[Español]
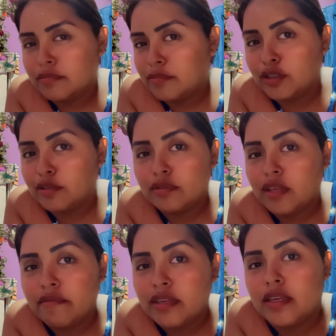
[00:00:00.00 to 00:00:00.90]
Yo no
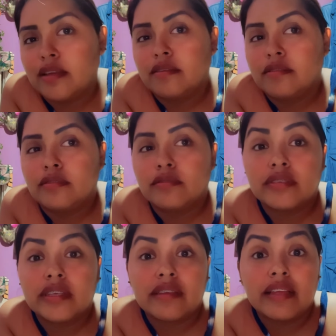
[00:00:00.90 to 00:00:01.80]
sabía.
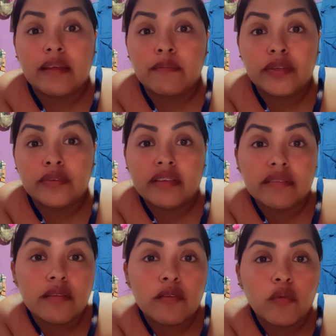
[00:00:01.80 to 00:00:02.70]
Entonces, si la mayoría
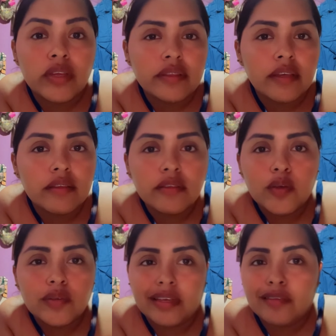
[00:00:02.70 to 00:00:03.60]
se dio cuenta,
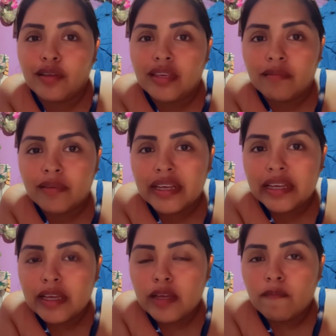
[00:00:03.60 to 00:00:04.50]
o sea, yo iba
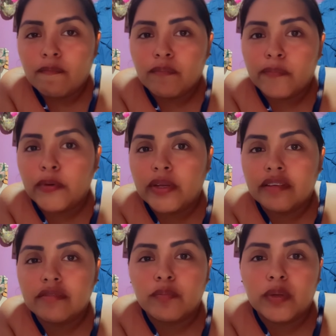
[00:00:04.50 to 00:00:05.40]
por
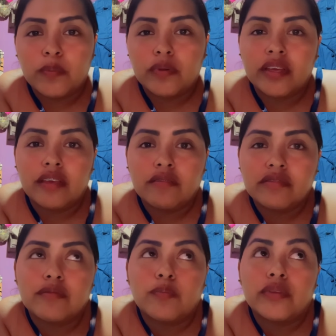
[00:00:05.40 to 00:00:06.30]
eso, pues porque yo se
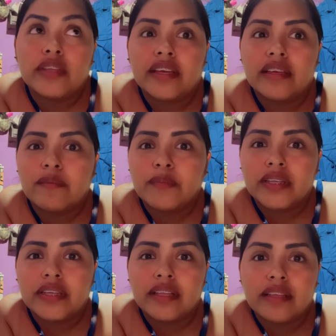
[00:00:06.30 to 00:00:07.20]
suponía que era
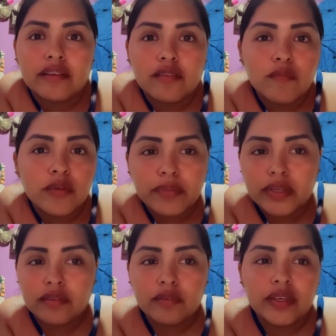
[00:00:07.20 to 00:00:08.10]
madrina del combo,
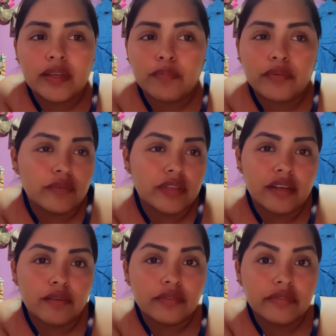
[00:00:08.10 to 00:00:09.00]
pero no era por otra
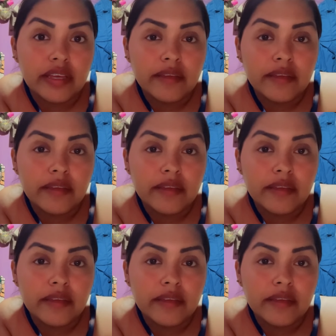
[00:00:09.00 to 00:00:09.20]
cosa.